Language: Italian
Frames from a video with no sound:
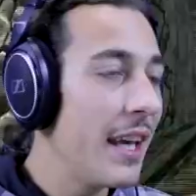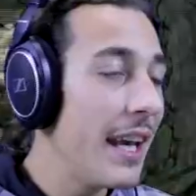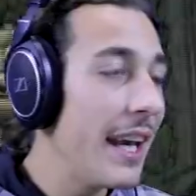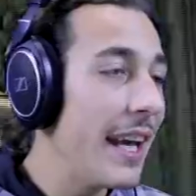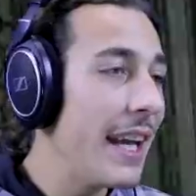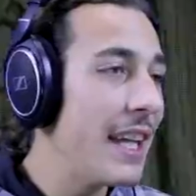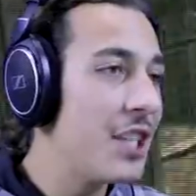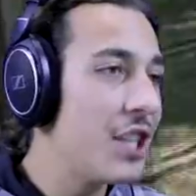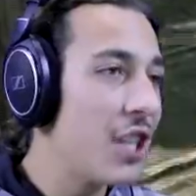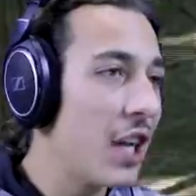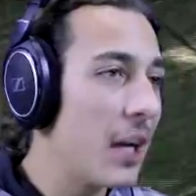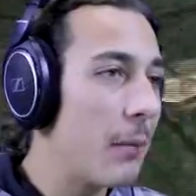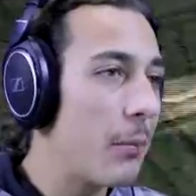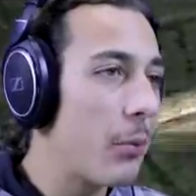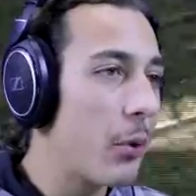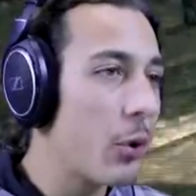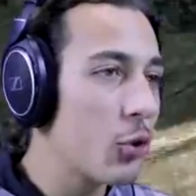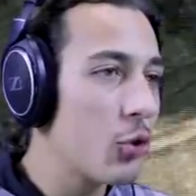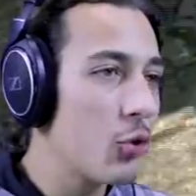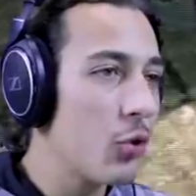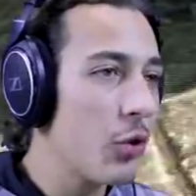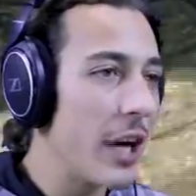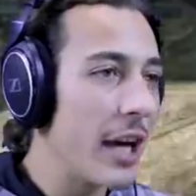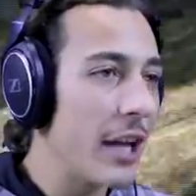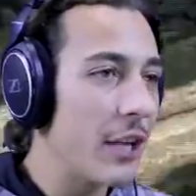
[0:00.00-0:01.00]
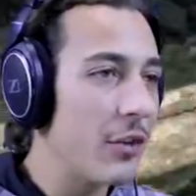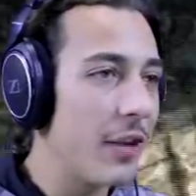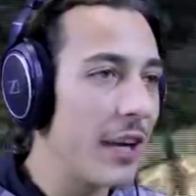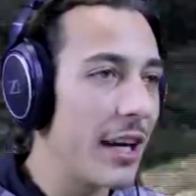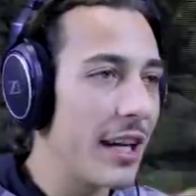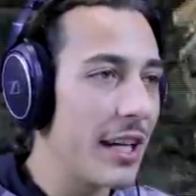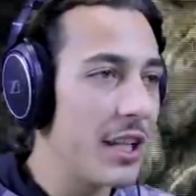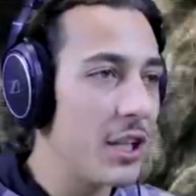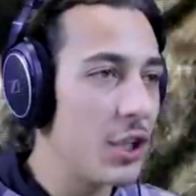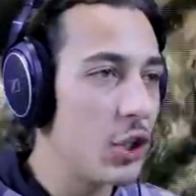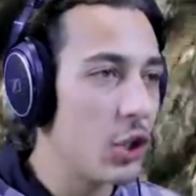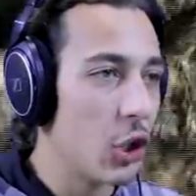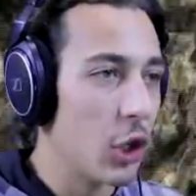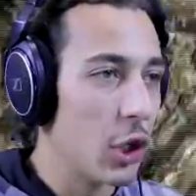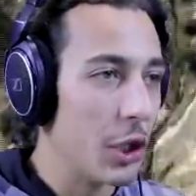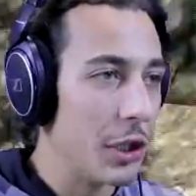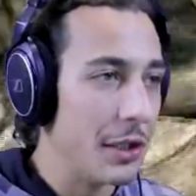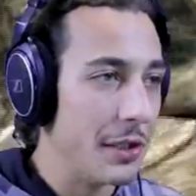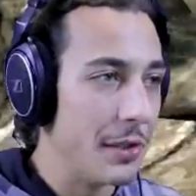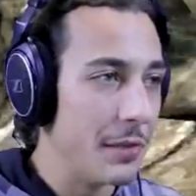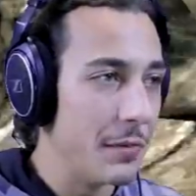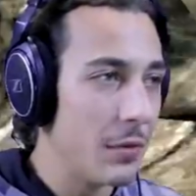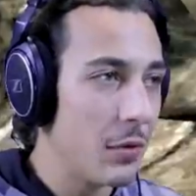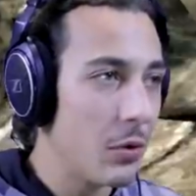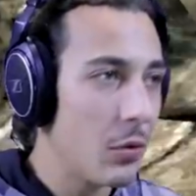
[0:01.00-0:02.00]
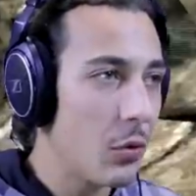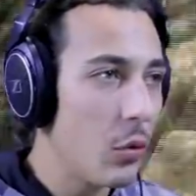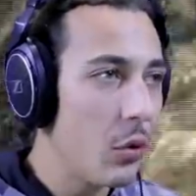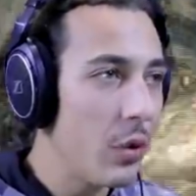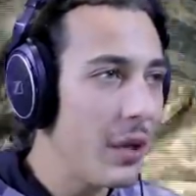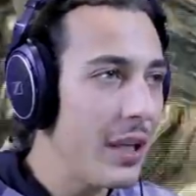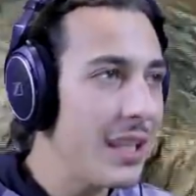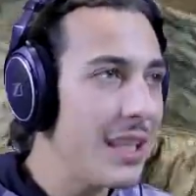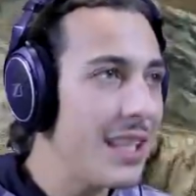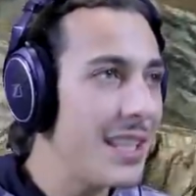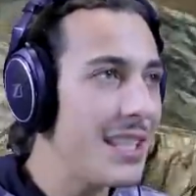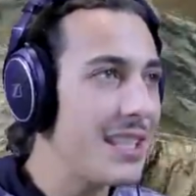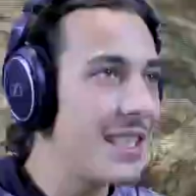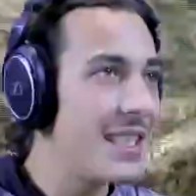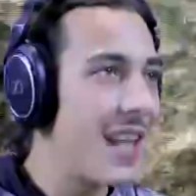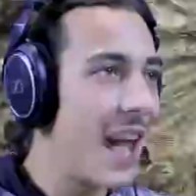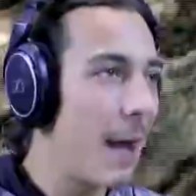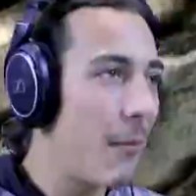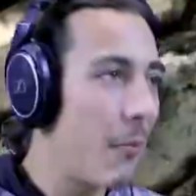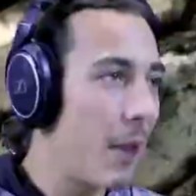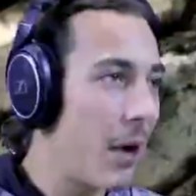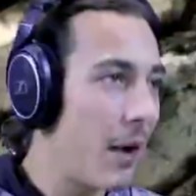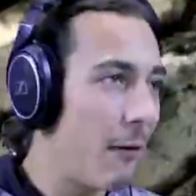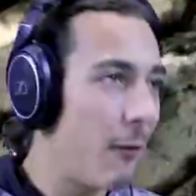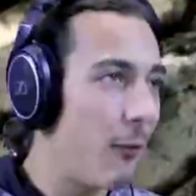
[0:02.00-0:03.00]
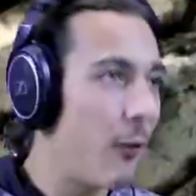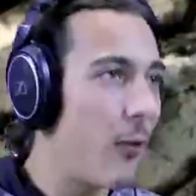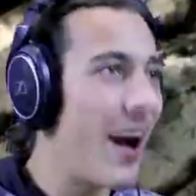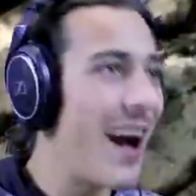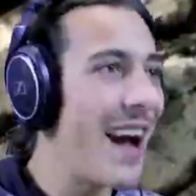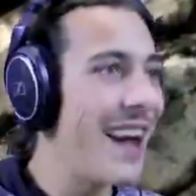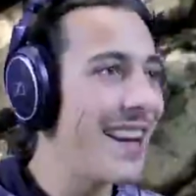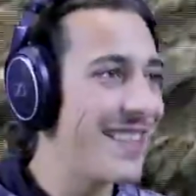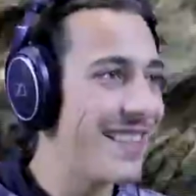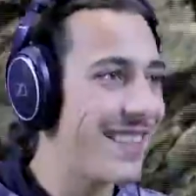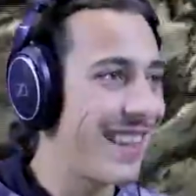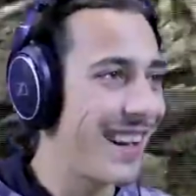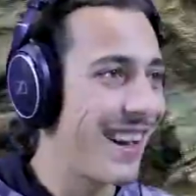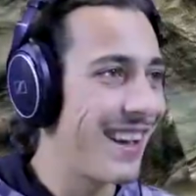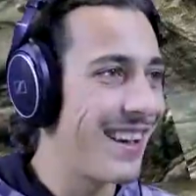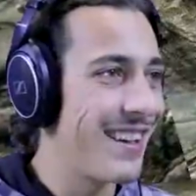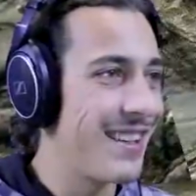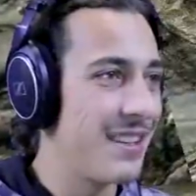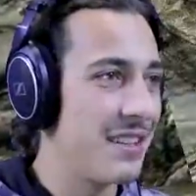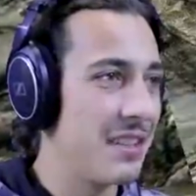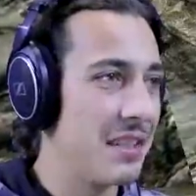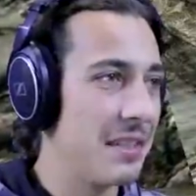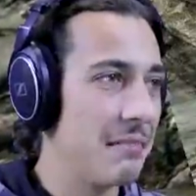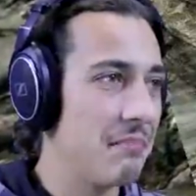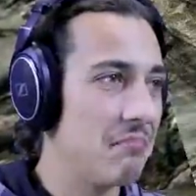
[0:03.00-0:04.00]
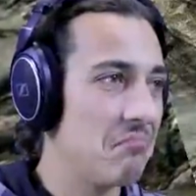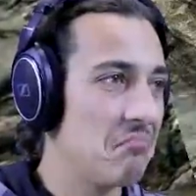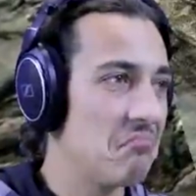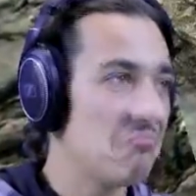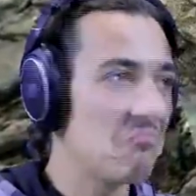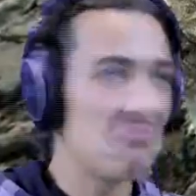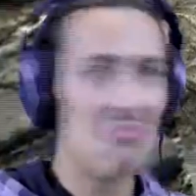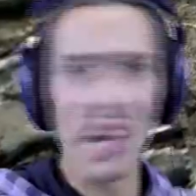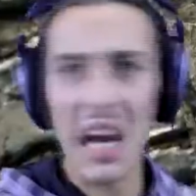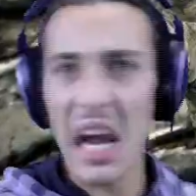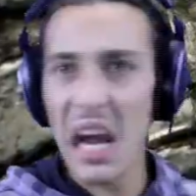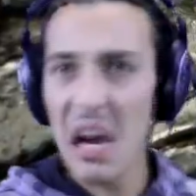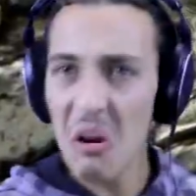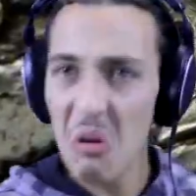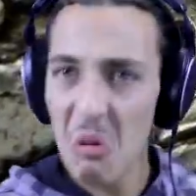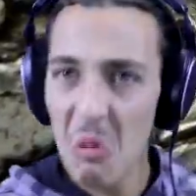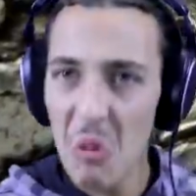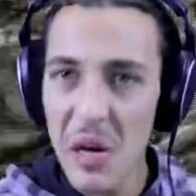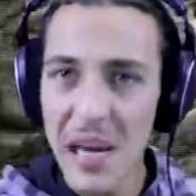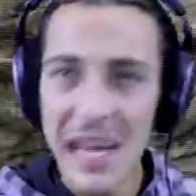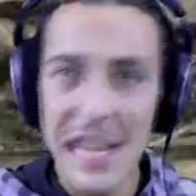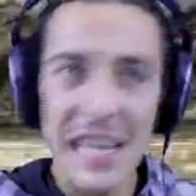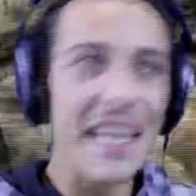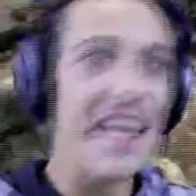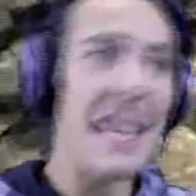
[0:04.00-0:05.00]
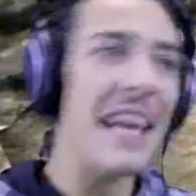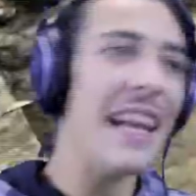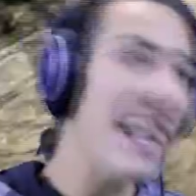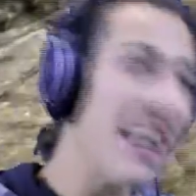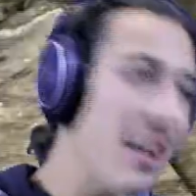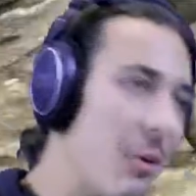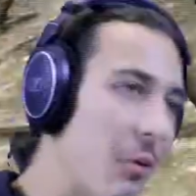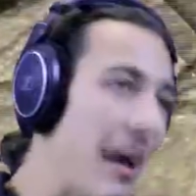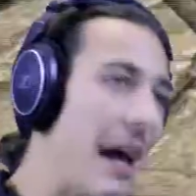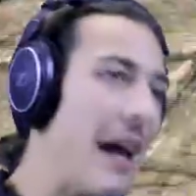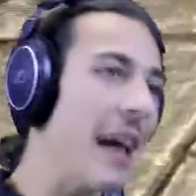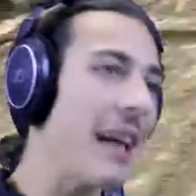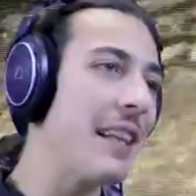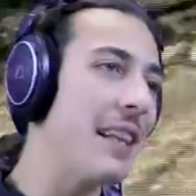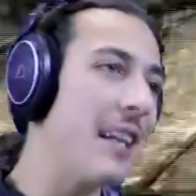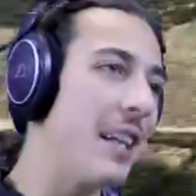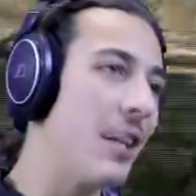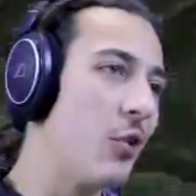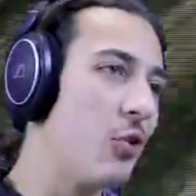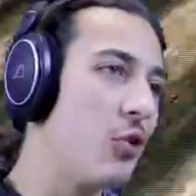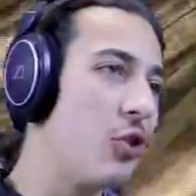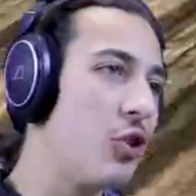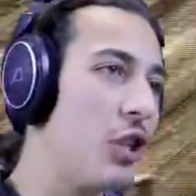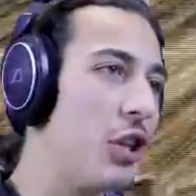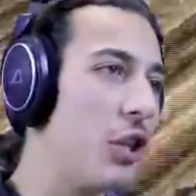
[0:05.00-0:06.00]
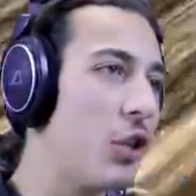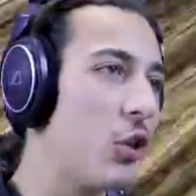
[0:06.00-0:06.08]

E ci hanno prosciugato anche i soldi. Quindi siamo a Whiterun. Tranquilli e le guardie non ci